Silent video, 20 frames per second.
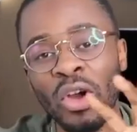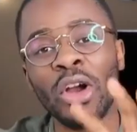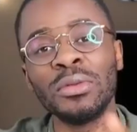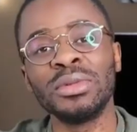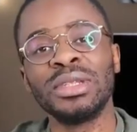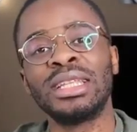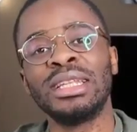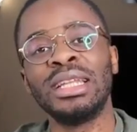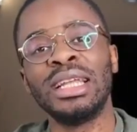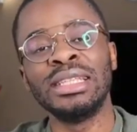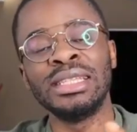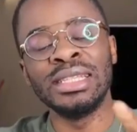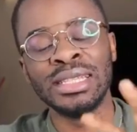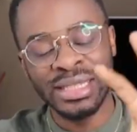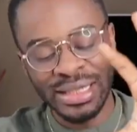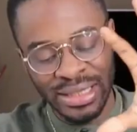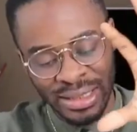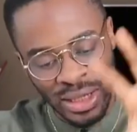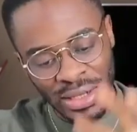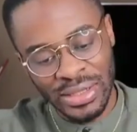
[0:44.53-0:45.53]
Donc, comme je te l'ai
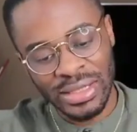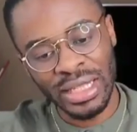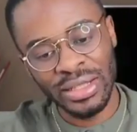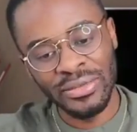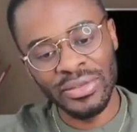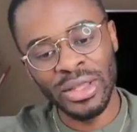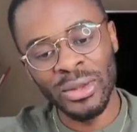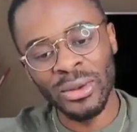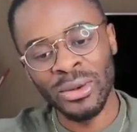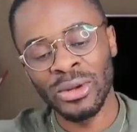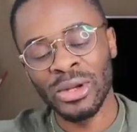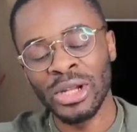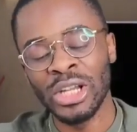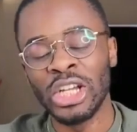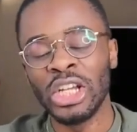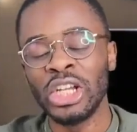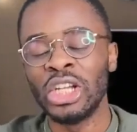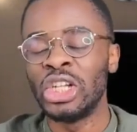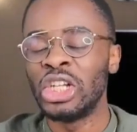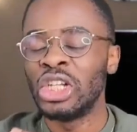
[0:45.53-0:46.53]
dit dans cette vidéo,
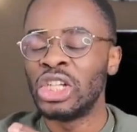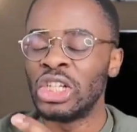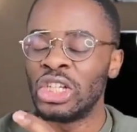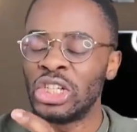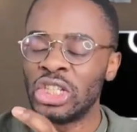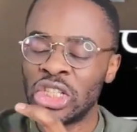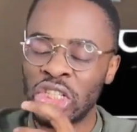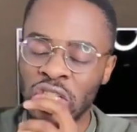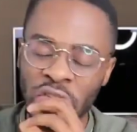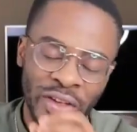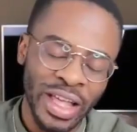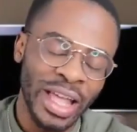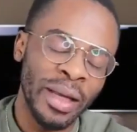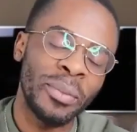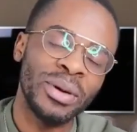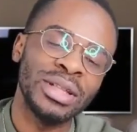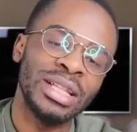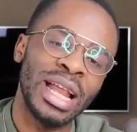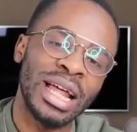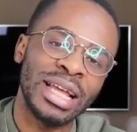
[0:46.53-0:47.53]
je vais
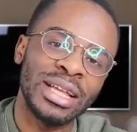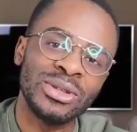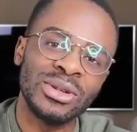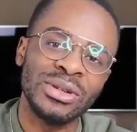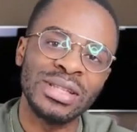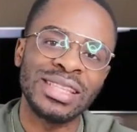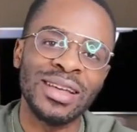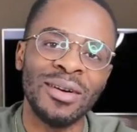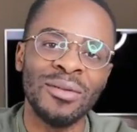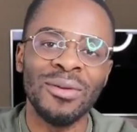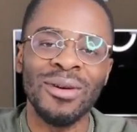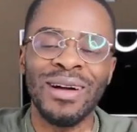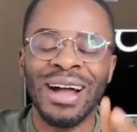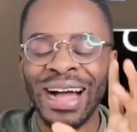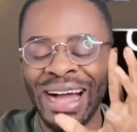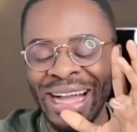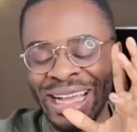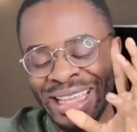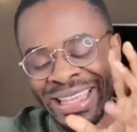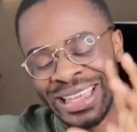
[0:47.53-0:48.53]
répondre à la question de
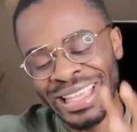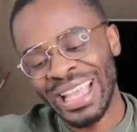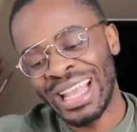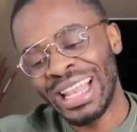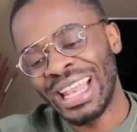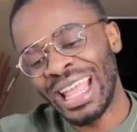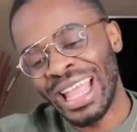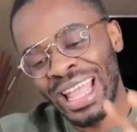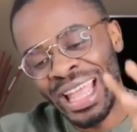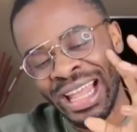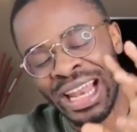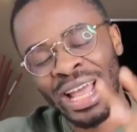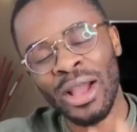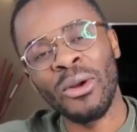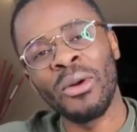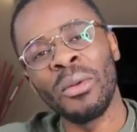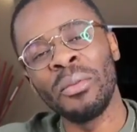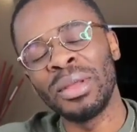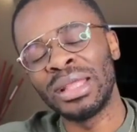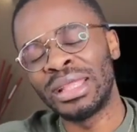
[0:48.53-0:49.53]
savoir quelle est
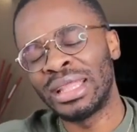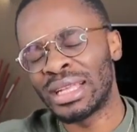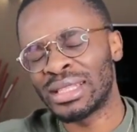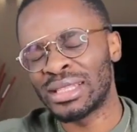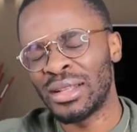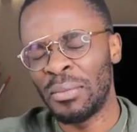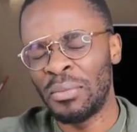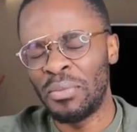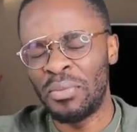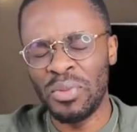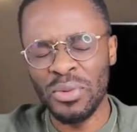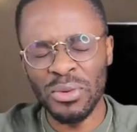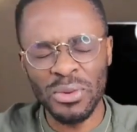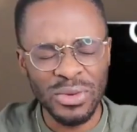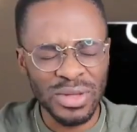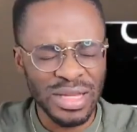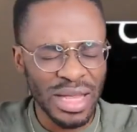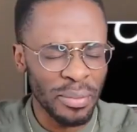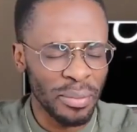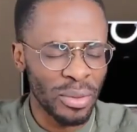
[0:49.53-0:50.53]
la compétence la
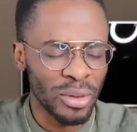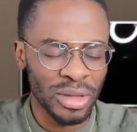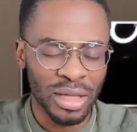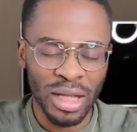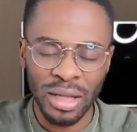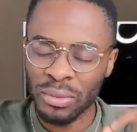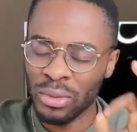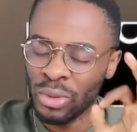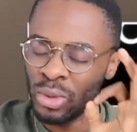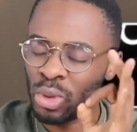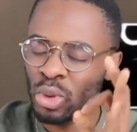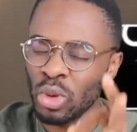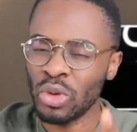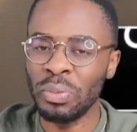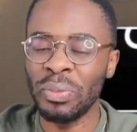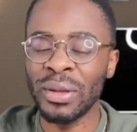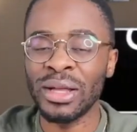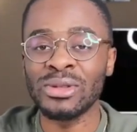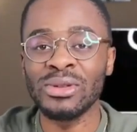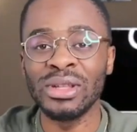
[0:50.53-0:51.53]
plus importante pour
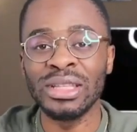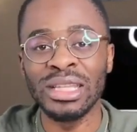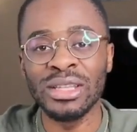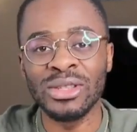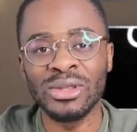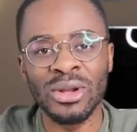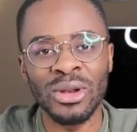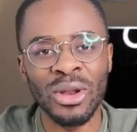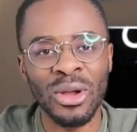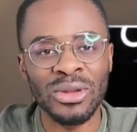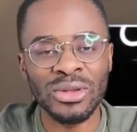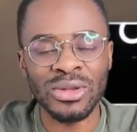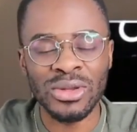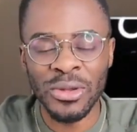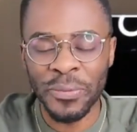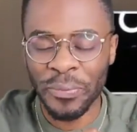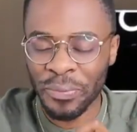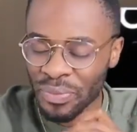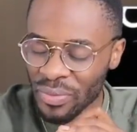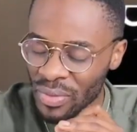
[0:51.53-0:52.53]
toute personne qui se
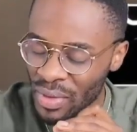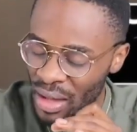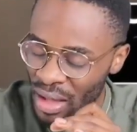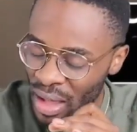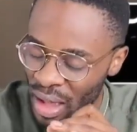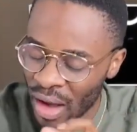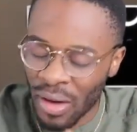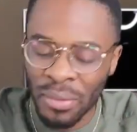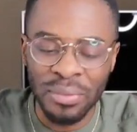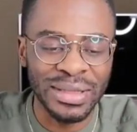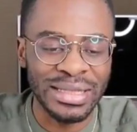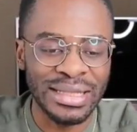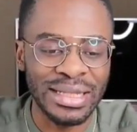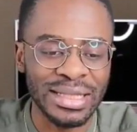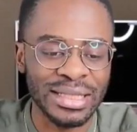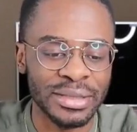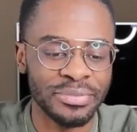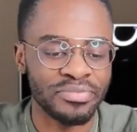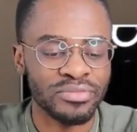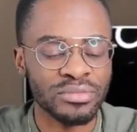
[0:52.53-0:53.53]
lance en
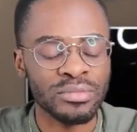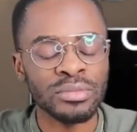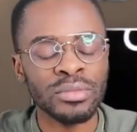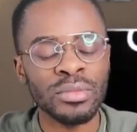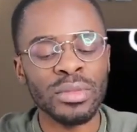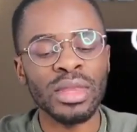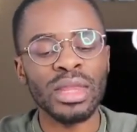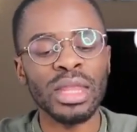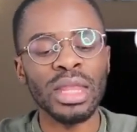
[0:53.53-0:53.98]
business.